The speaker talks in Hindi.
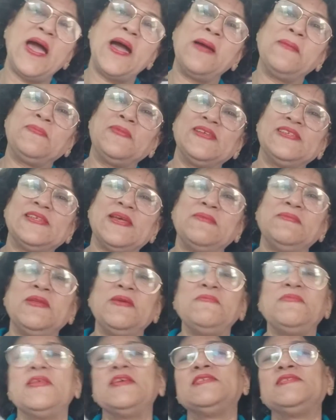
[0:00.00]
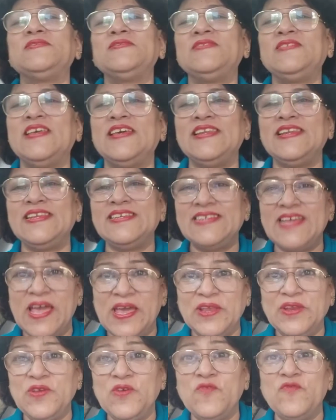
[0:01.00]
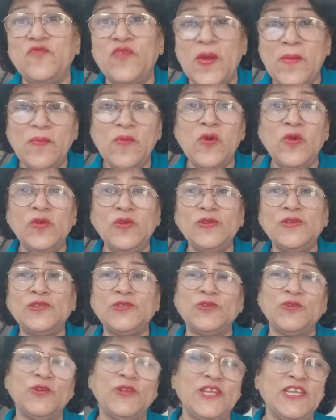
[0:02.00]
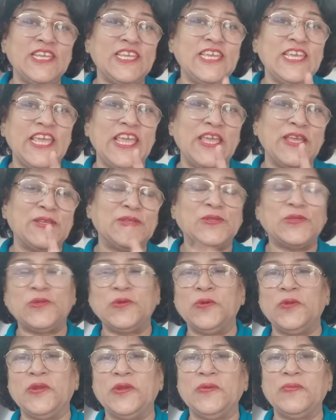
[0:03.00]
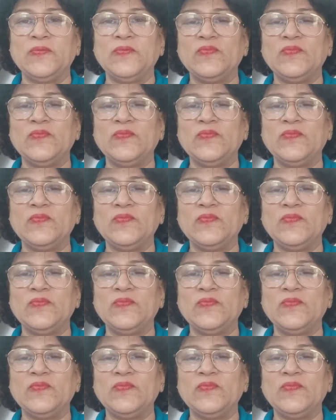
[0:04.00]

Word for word: आपके सामने प्रस्तुत करने जा रही हूँ वेब मॉरल स्टोरी की एक स्टोरी